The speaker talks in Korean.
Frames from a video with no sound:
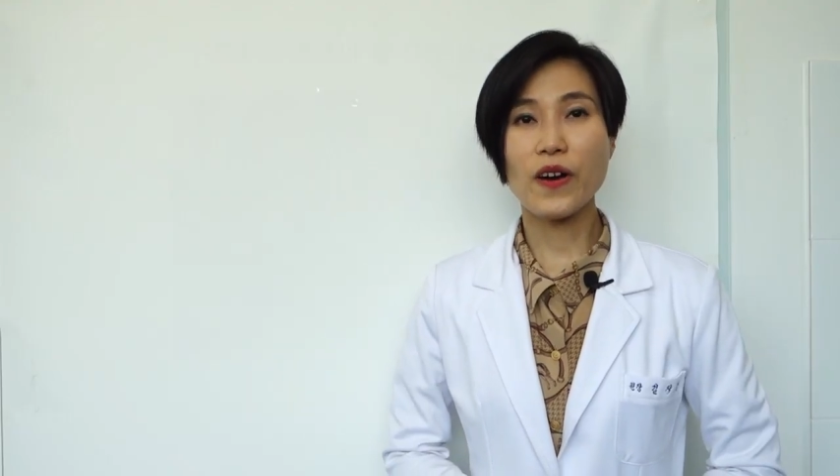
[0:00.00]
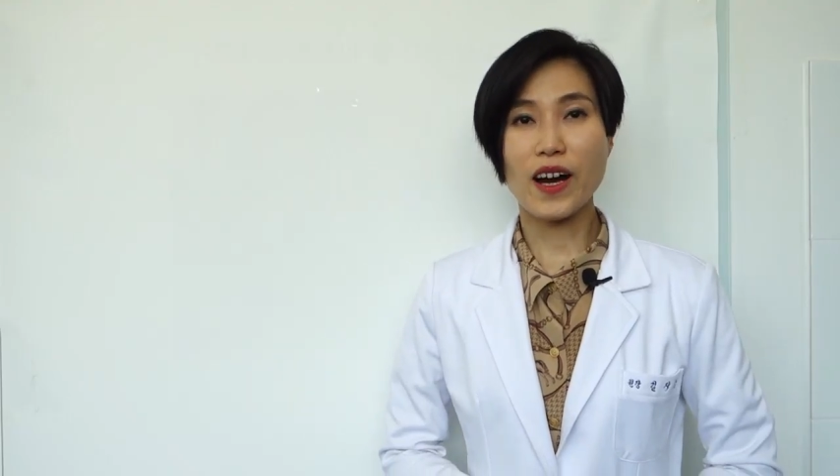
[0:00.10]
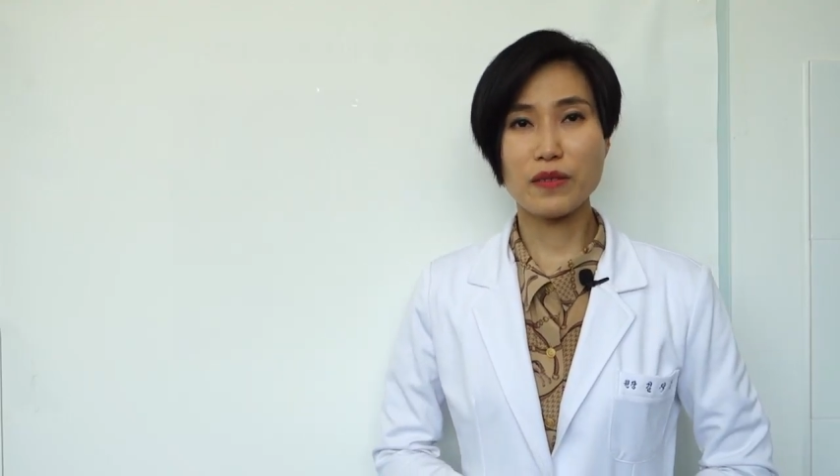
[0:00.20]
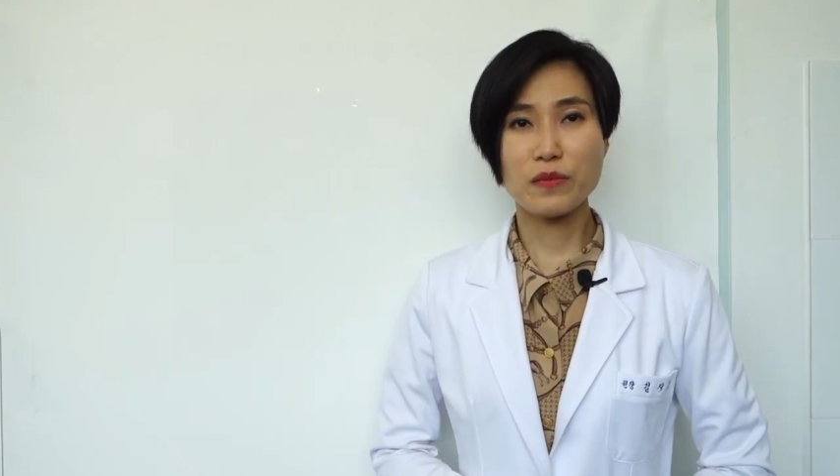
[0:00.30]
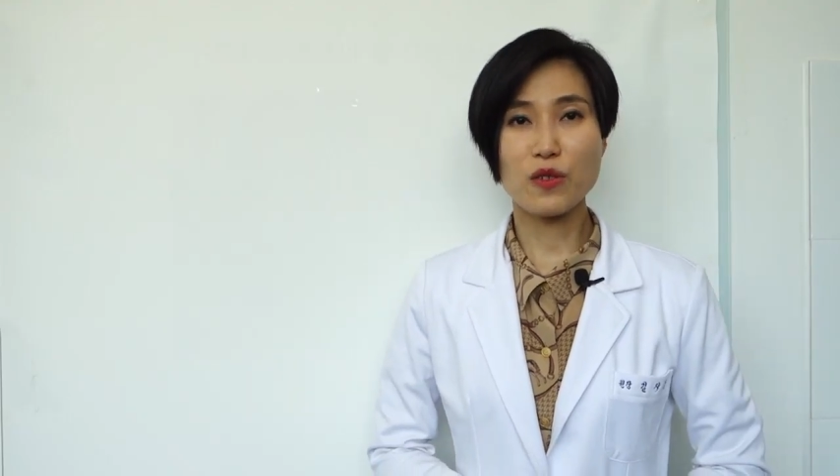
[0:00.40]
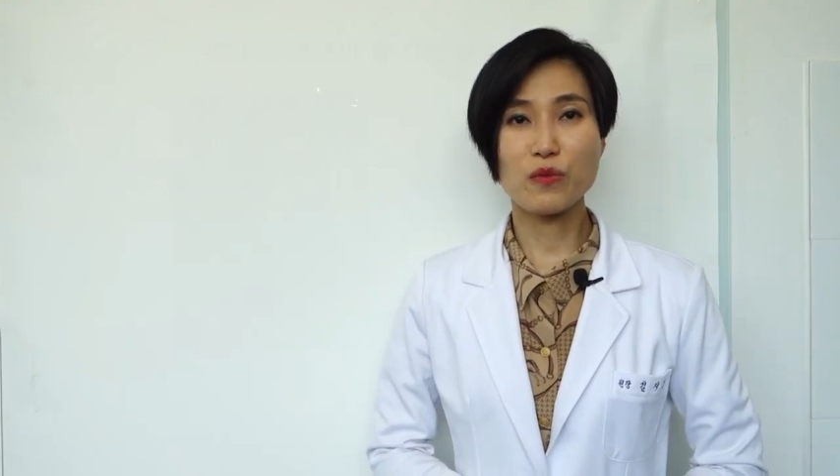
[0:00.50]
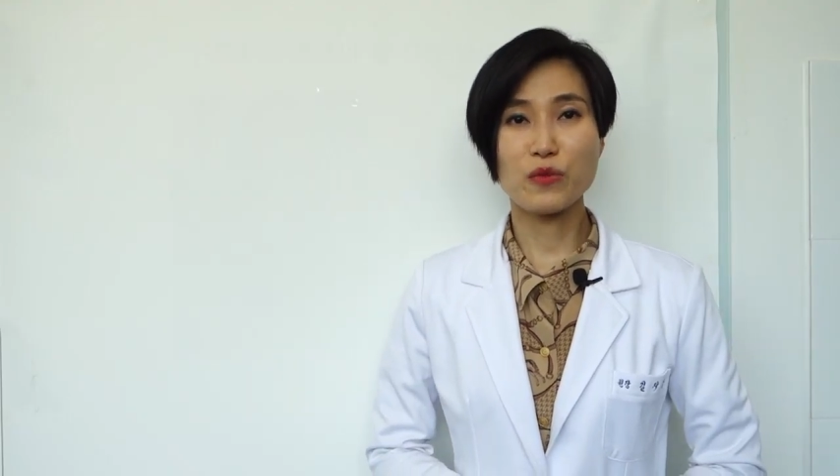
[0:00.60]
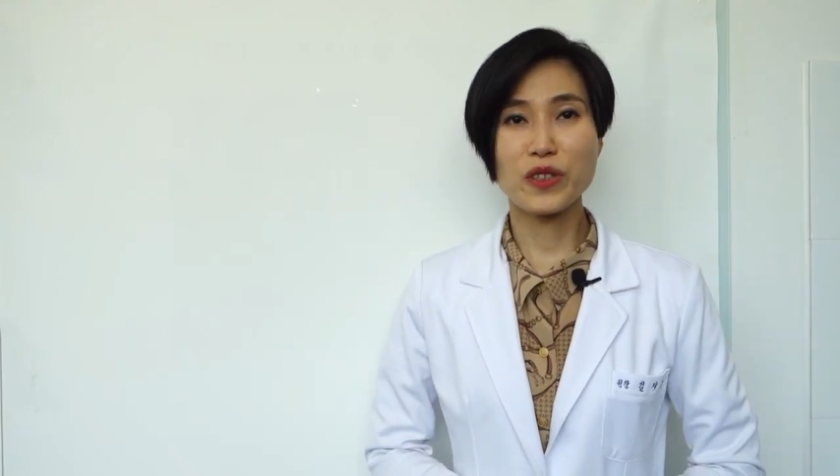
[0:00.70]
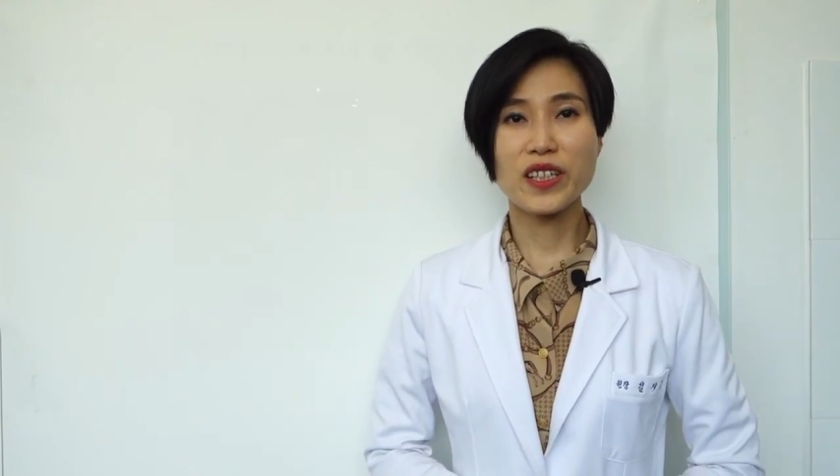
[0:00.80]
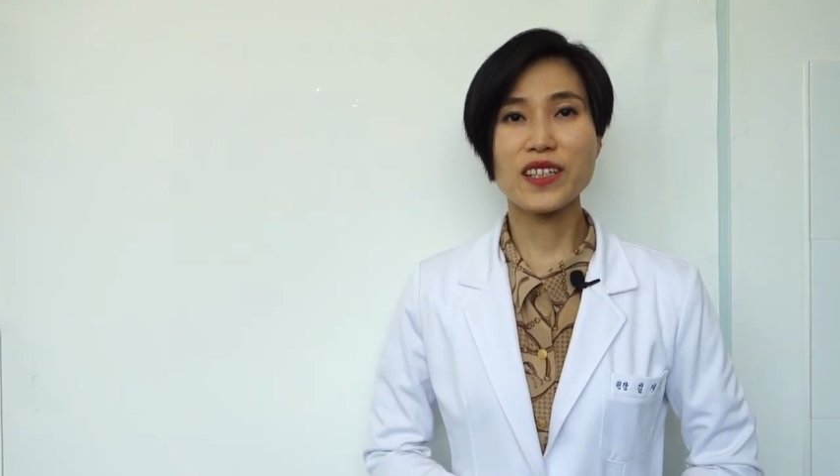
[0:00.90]
암
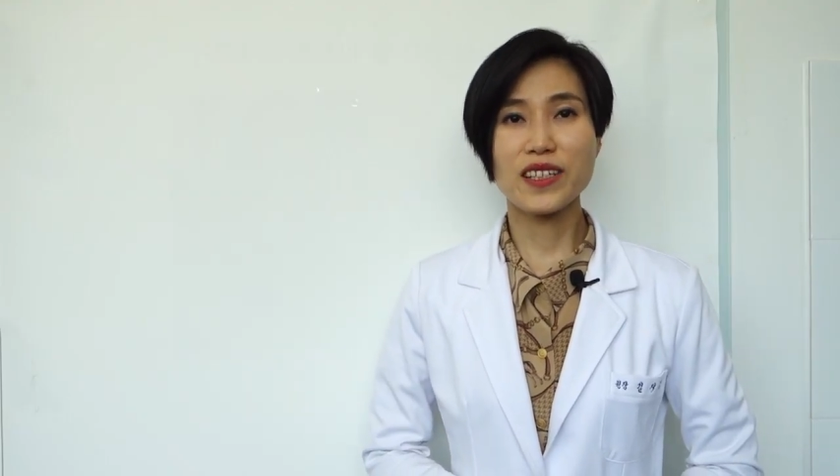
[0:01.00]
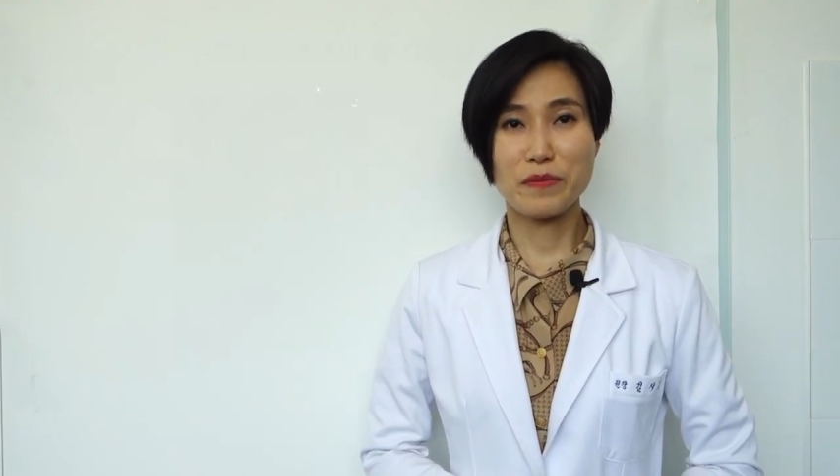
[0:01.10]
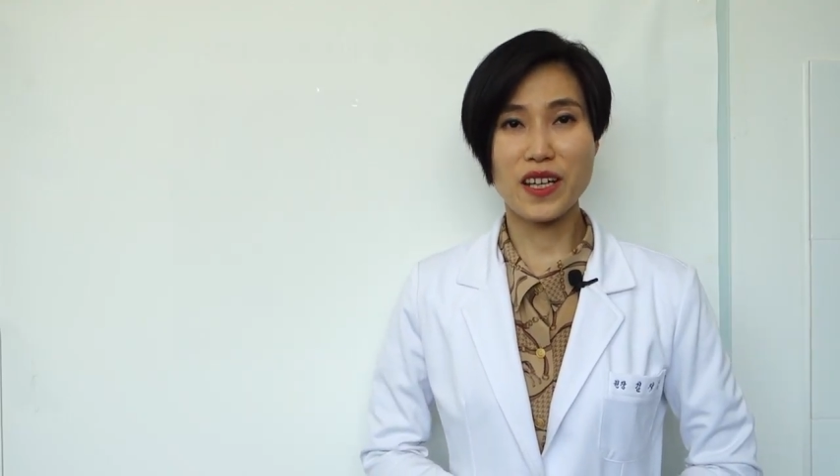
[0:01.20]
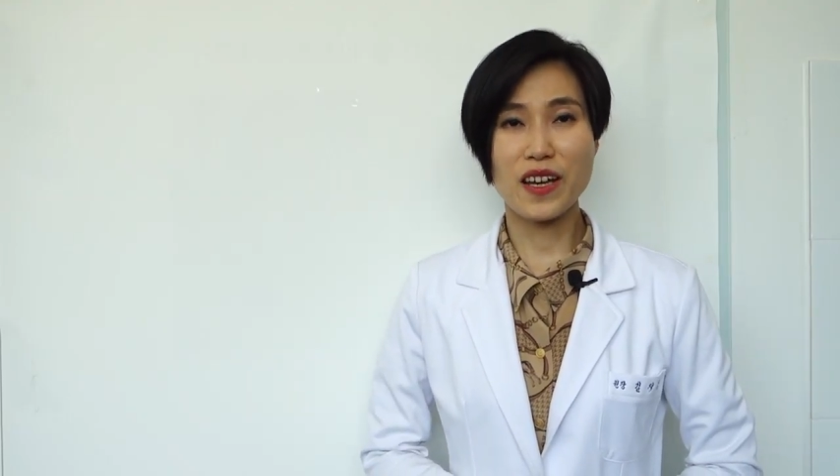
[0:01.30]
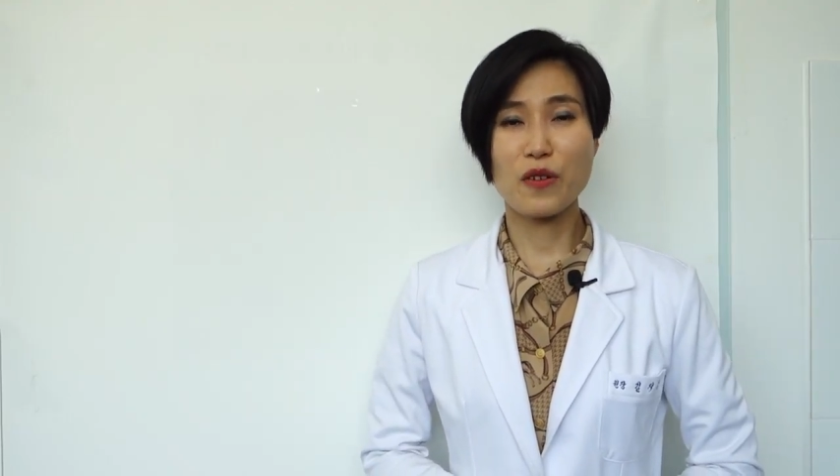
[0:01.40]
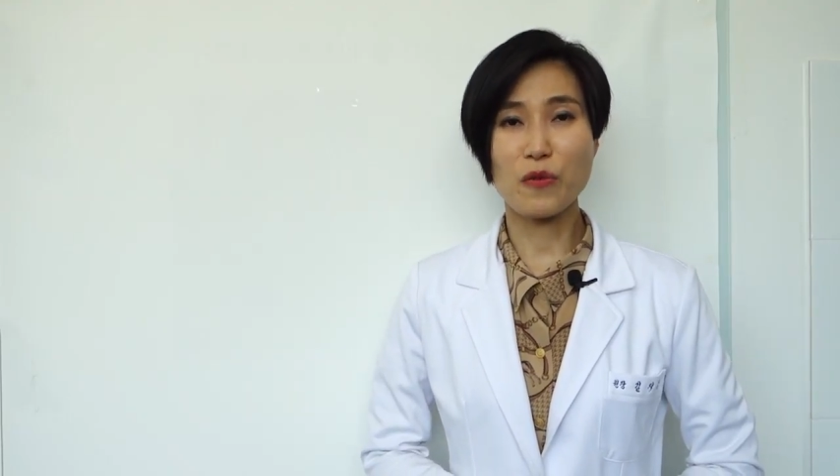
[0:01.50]
전문의 김자영